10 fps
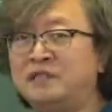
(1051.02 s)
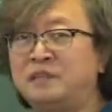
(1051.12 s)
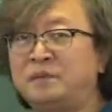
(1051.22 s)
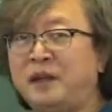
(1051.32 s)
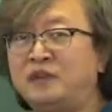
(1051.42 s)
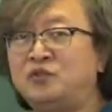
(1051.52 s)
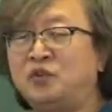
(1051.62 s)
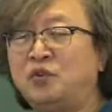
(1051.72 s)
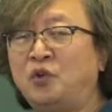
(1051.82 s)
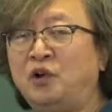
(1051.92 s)
집행
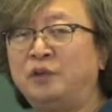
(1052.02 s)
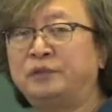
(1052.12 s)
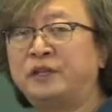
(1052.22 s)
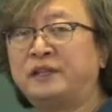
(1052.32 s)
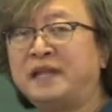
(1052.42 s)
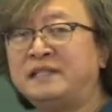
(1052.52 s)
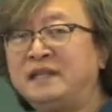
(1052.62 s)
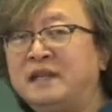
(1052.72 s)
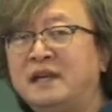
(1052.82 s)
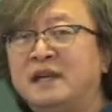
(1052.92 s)
종료일로부터
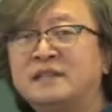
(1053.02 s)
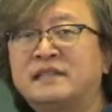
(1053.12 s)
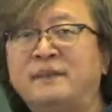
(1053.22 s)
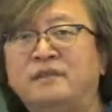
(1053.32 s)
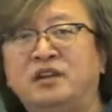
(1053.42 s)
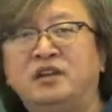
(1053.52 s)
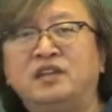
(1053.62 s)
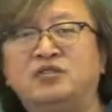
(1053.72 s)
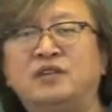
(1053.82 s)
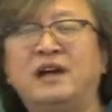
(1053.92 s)
다시
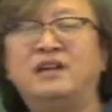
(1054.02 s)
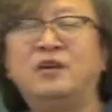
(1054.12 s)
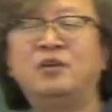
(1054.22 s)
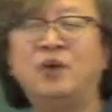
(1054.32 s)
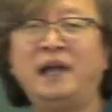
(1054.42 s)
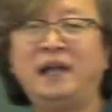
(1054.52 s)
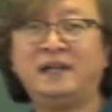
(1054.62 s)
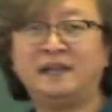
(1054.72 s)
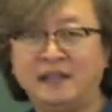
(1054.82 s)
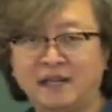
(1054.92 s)
3년이 추가
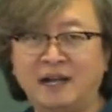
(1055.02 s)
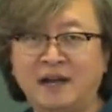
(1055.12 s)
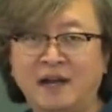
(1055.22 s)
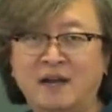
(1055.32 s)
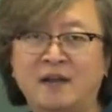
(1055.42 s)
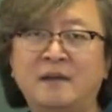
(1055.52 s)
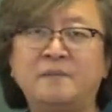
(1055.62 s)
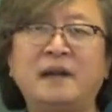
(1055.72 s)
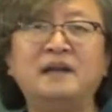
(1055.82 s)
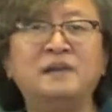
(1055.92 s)
경과해야 되니까
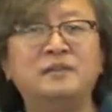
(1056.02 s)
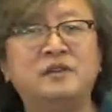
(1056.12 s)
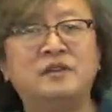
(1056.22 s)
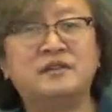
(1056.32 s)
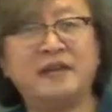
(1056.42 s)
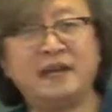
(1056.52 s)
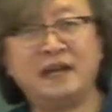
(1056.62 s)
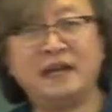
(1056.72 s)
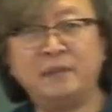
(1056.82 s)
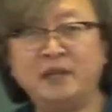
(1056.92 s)
방금 전
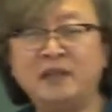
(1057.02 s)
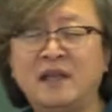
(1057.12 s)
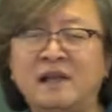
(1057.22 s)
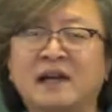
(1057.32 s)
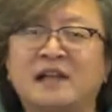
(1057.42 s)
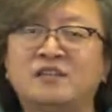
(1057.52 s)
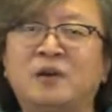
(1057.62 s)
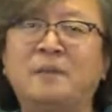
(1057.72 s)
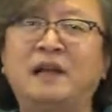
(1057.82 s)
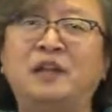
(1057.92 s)
사례라면
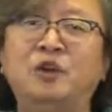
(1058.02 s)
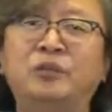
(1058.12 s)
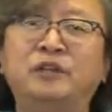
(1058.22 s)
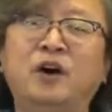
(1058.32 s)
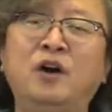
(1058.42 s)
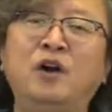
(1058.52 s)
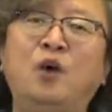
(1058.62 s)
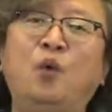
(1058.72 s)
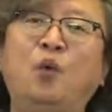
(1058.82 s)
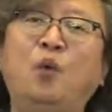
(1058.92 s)
가석방일로부터
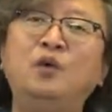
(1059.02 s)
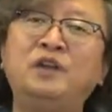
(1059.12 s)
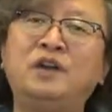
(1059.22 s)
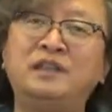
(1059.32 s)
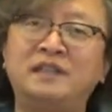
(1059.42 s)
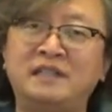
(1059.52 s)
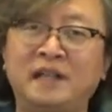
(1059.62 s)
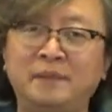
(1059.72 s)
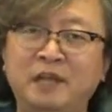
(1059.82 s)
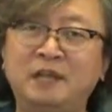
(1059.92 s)
5년이
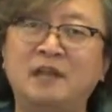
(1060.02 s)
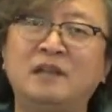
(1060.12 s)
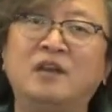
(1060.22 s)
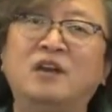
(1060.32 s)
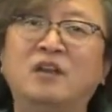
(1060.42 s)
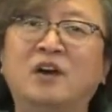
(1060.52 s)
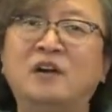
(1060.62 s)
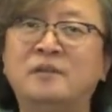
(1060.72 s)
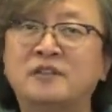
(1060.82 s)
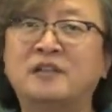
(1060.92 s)
지나면
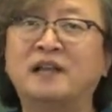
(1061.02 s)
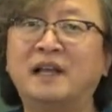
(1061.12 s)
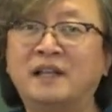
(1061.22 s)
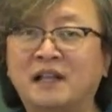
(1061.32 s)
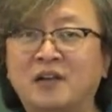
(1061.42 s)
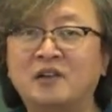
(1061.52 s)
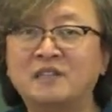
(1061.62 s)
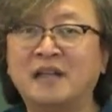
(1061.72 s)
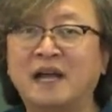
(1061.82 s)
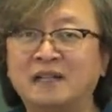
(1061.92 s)
결격을 벗어나게 될
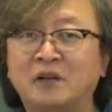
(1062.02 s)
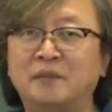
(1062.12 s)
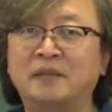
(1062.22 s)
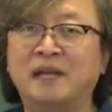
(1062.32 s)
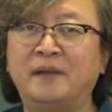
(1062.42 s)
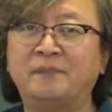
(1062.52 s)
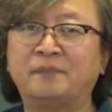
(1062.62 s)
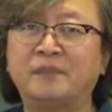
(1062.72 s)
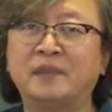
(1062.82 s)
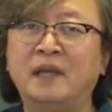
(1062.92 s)
것이다 하는 겁니다.
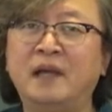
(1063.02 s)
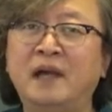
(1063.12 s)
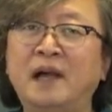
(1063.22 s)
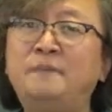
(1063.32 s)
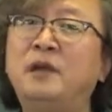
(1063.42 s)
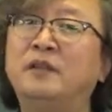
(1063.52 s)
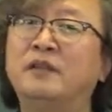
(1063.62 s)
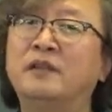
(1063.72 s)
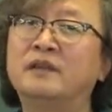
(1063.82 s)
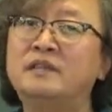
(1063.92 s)

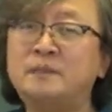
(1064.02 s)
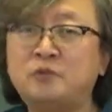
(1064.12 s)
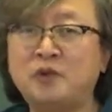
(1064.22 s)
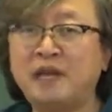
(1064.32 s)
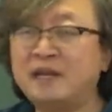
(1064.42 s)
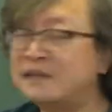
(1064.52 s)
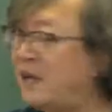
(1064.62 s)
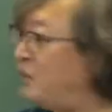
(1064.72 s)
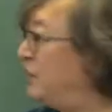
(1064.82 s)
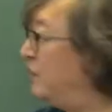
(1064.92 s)
한편 10조 1항
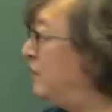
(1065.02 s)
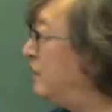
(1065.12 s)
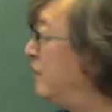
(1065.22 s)
4호는